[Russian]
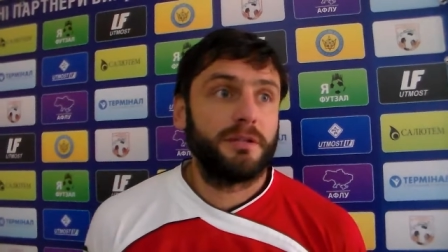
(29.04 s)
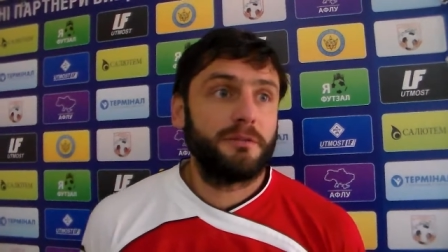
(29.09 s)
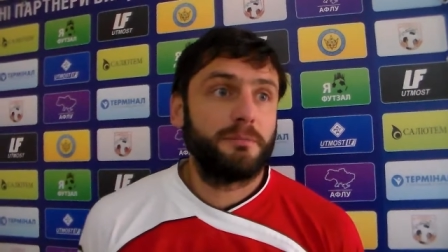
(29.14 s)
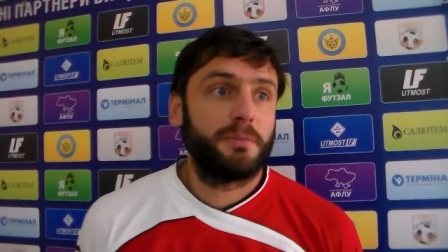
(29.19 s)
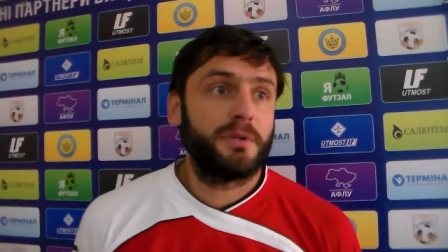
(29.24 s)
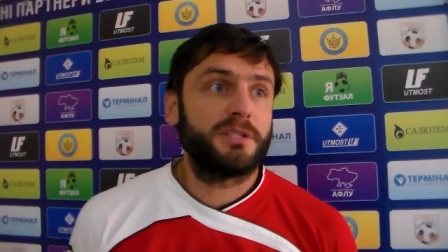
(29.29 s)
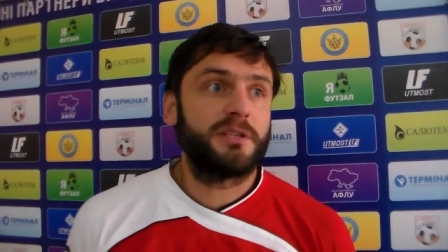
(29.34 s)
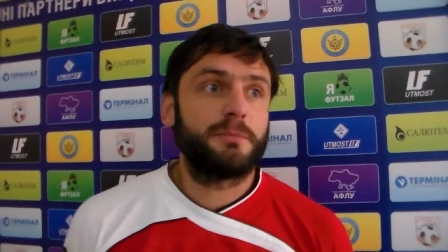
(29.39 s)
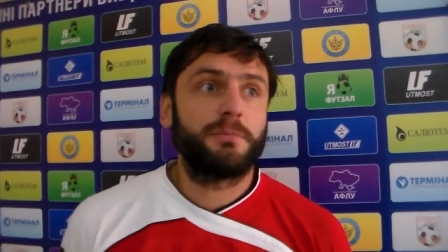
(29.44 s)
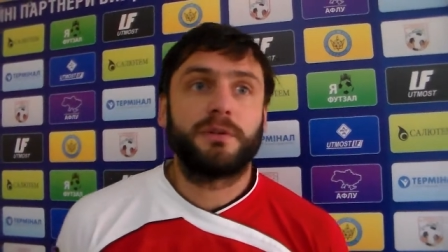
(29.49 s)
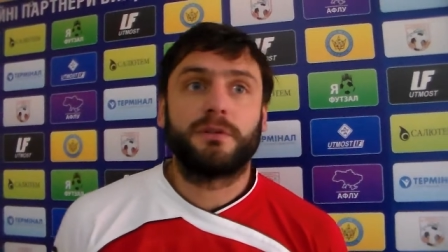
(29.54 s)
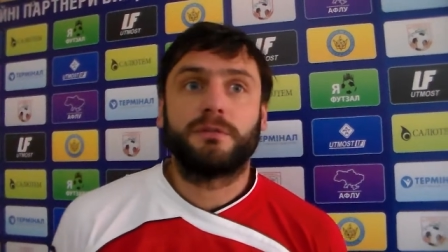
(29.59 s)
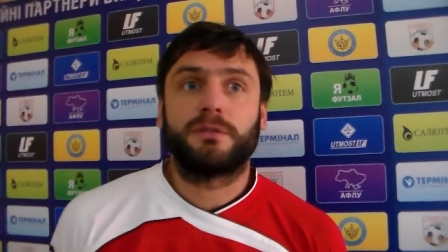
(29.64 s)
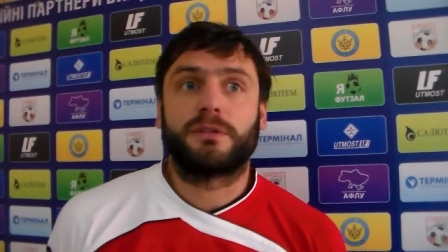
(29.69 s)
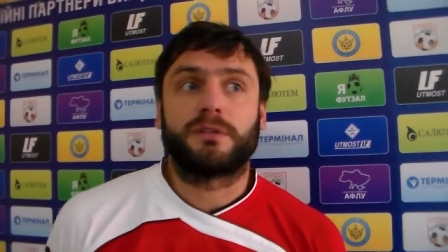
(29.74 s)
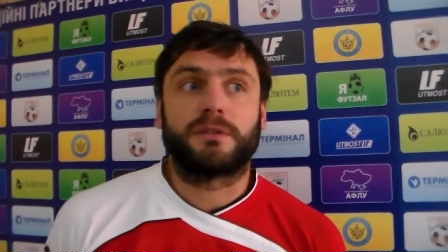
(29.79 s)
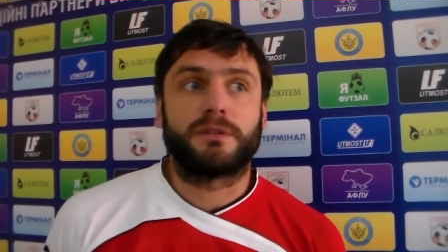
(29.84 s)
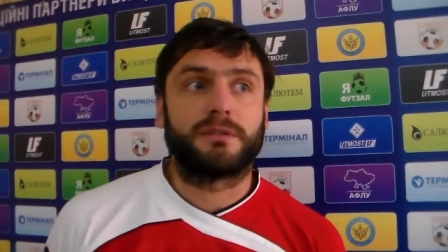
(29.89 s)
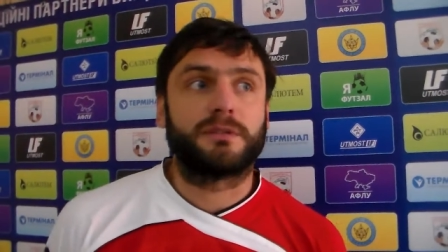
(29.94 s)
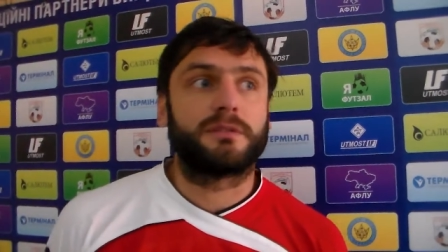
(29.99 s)
Ну, в принципе, вот
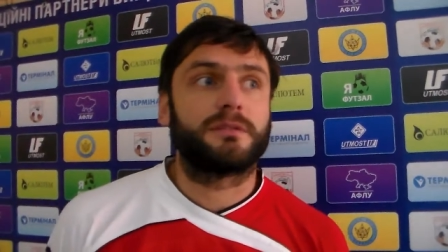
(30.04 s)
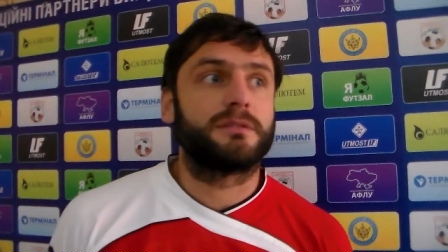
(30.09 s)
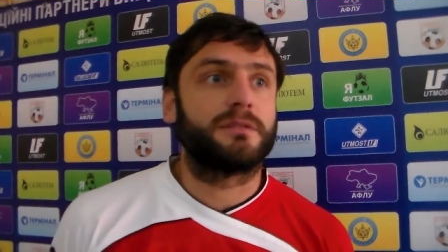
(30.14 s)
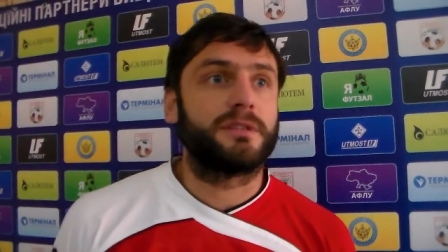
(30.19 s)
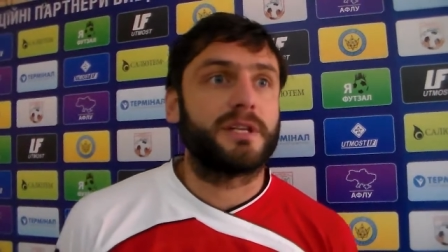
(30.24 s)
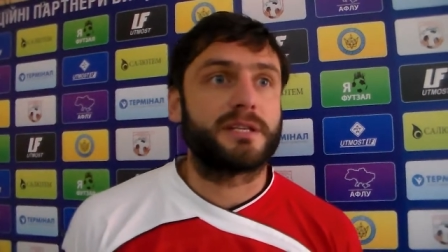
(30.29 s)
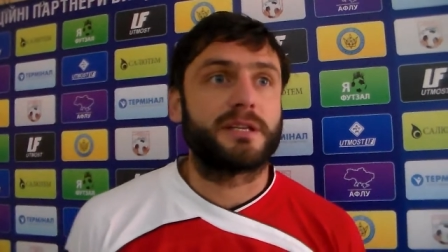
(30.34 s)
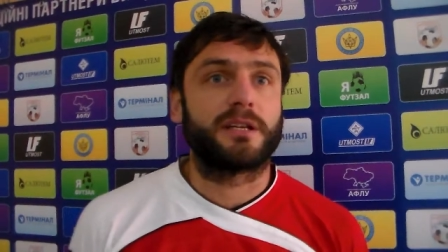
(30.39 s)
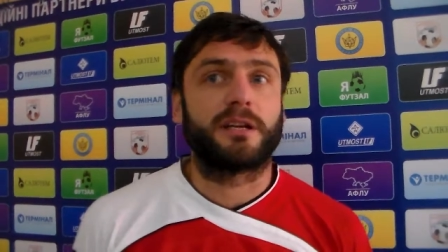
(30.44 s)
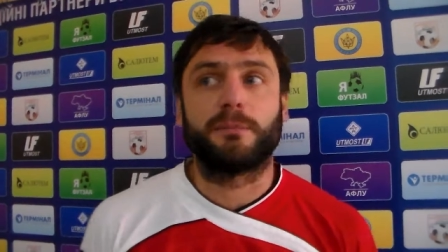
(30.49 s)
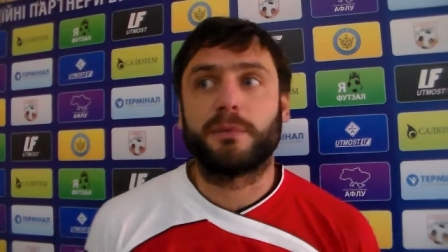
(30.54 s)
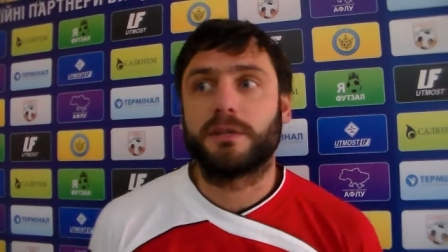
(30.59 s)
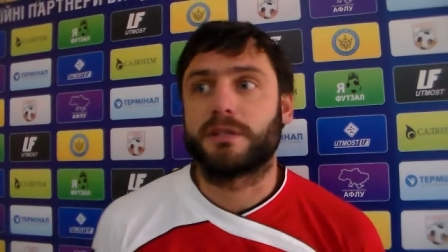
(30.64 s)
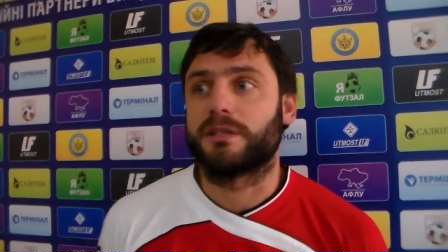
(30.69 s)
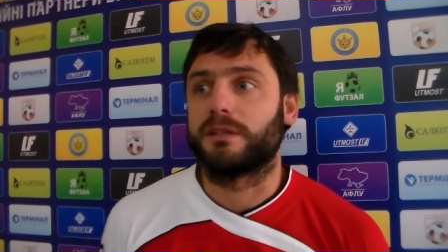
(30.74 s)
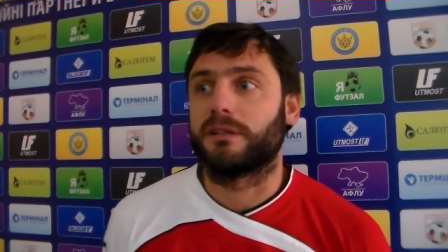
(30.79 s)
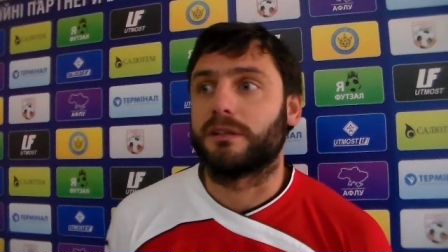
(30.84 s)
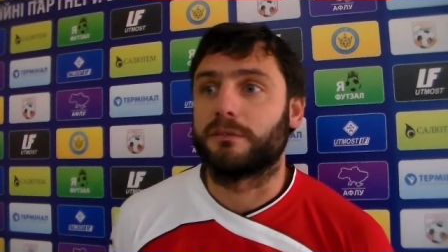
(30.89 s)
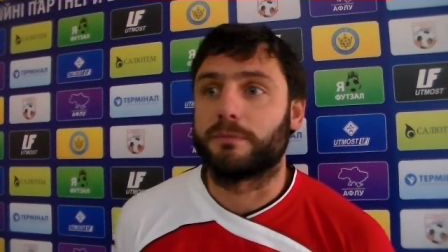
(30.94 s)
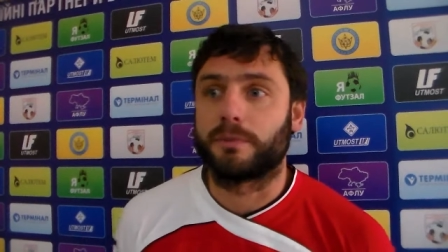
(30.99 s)
10 э, команд
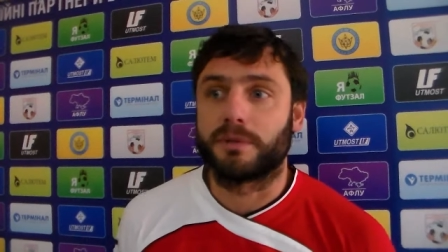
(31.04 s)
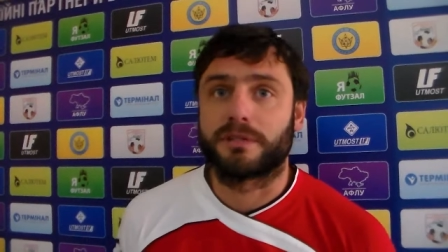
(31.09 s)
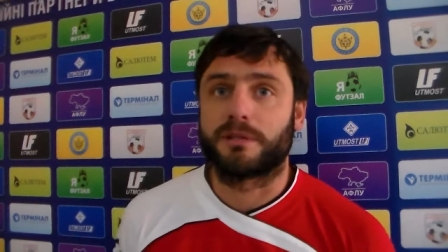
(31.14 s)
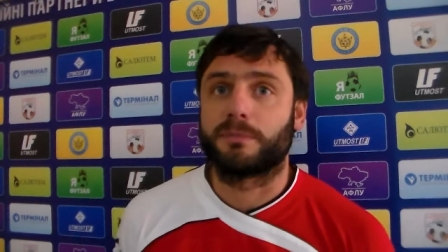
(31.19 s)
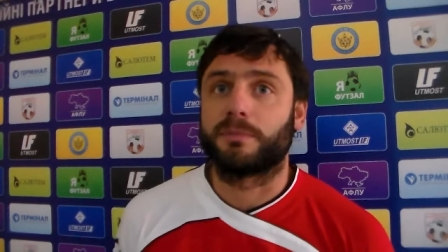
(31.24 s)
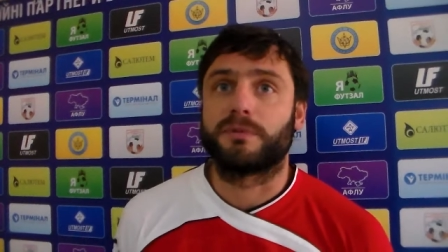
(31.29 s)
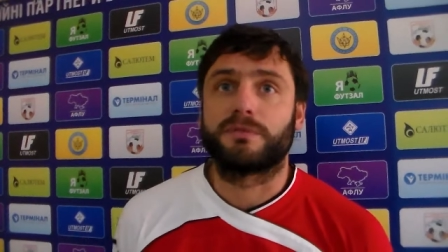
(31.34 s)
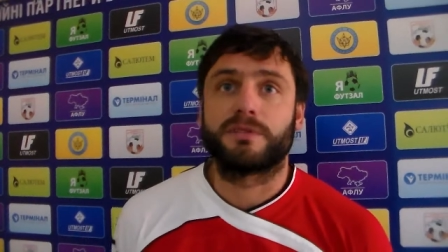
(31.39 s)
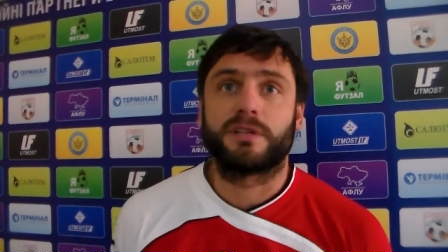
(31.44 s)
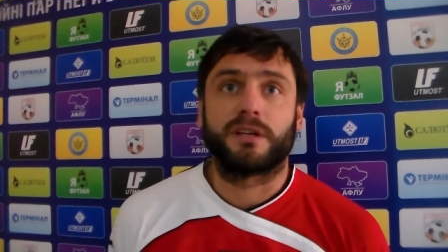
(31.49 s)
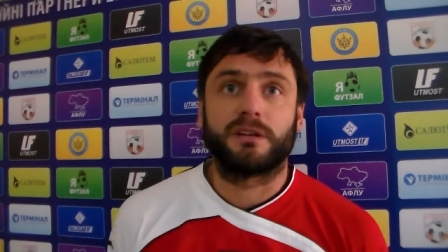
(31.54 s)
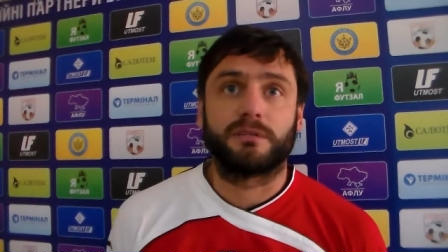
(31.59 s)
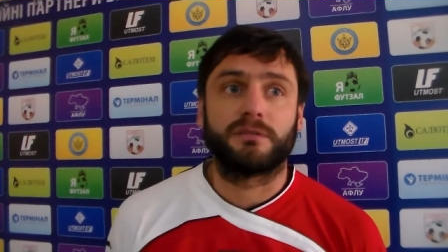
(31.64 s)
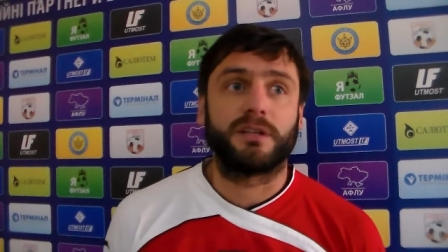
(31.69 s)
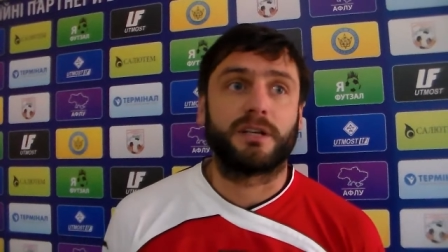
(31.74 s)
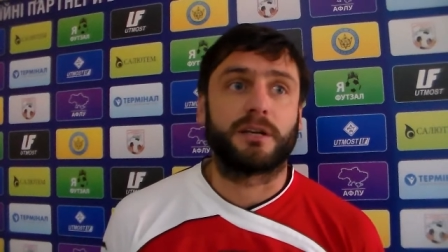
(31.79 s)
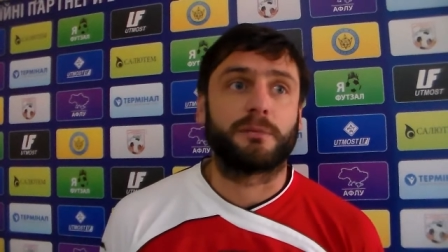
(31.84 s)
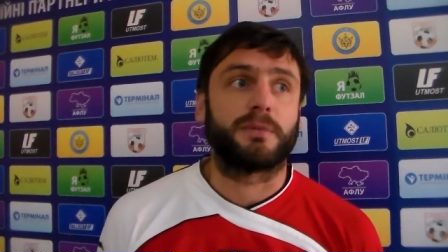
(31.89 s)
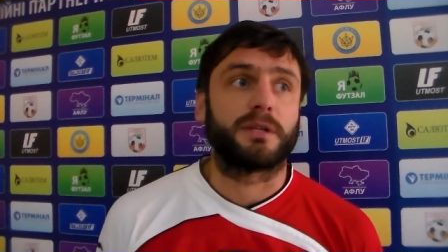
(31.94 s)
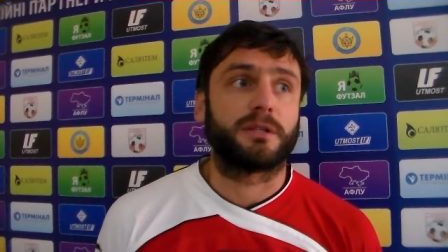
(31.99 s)
сделали, в принципе, все
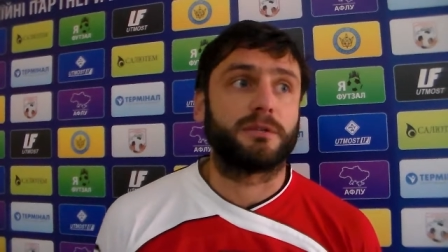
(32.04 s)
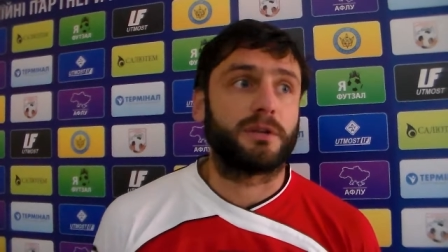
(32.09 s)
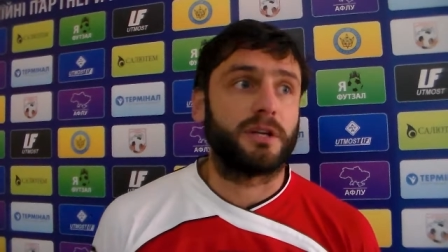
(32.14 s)
равны команды.